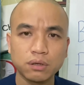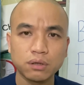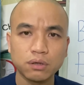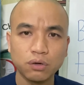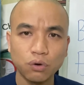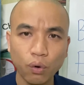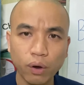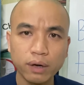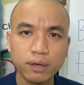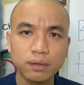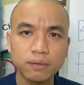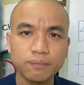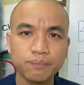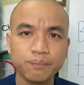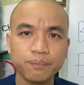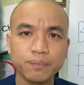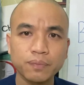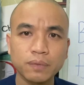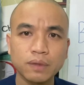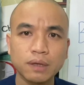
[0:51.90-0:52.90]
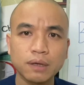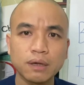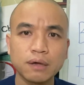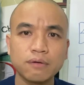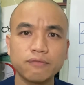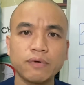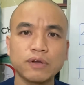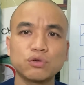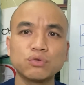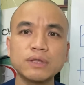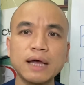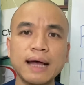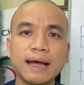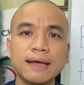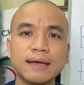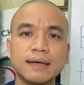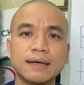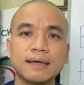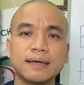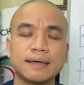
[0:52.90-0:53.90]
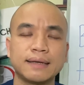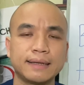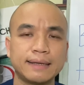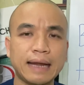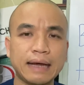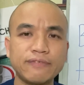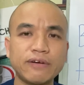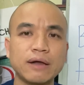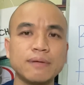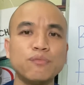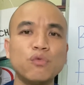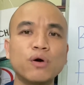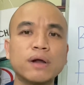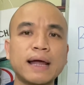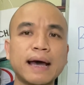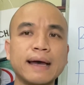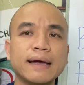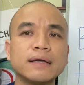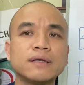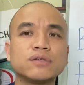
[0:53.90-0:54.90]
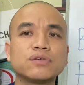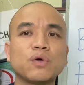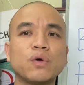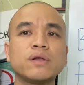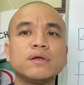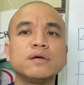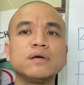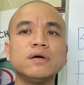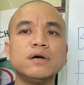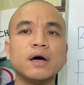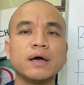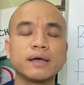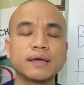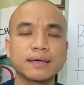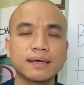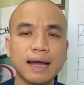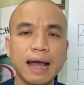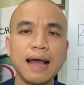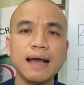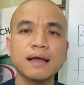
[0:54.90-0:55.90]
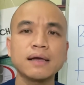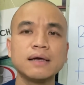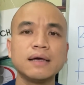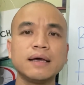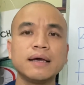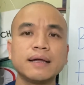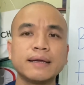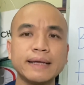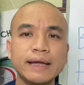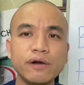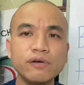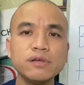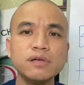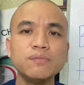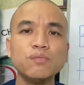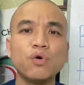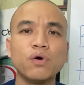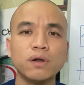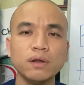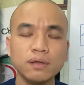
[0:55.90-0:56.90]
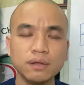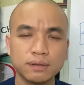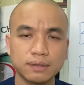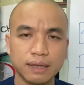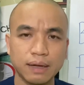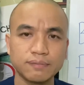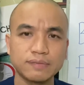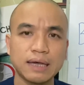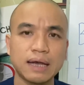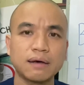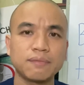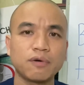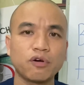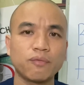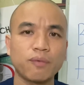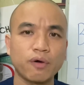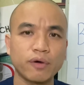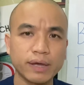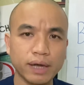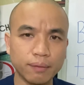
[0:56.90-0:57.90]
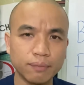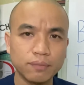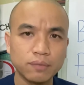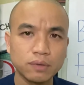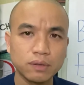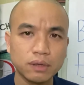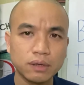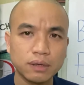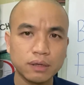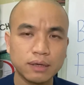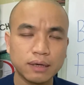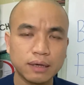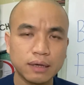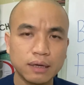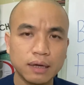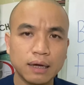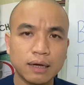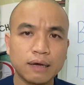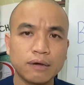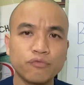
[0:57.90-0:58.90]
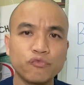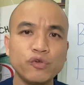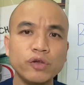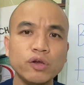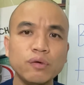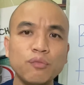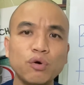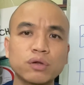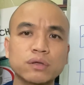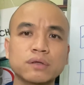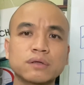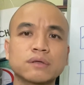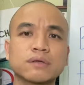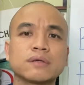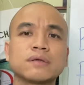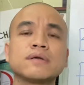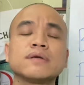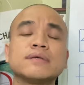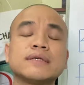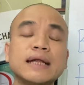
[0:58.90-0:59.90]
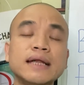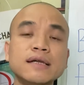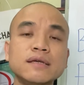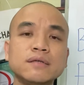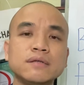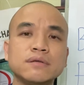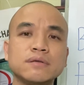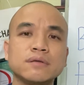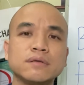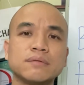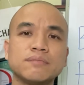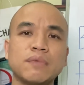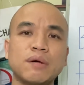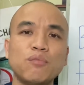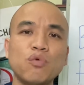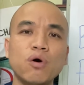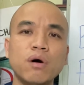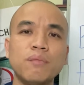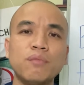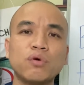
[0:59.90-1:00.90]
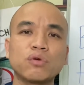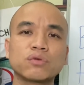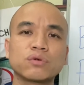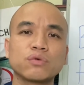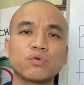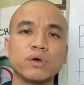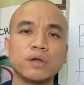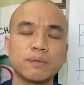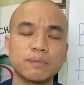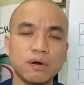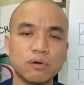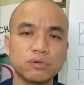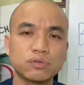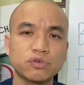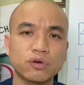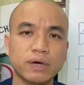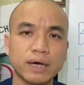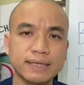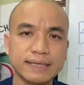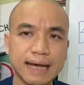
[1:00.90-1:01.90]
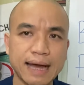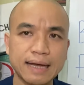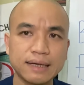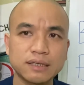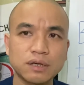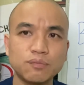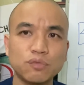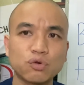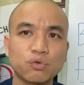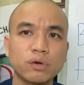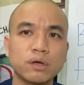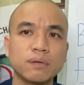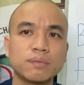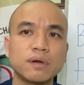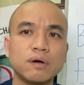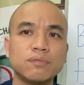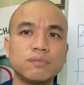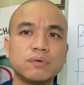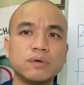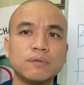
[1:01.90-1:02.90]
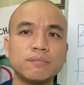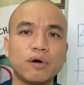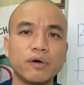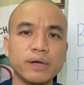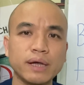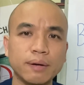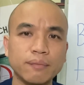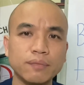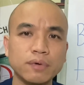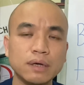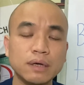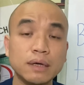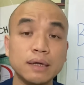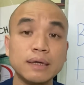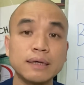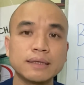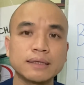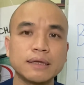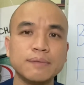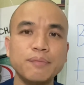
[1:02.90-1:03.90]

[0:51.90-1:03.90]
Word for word: luôn và chúng ta lại phải mua lại cho những người khác nếu như muốn tham gia vào bảo hiểm ví dụ một gia đình mà mua một quyển hợp đồng cho cả nhà trong một quyển hợp đồng bảo hiểm thì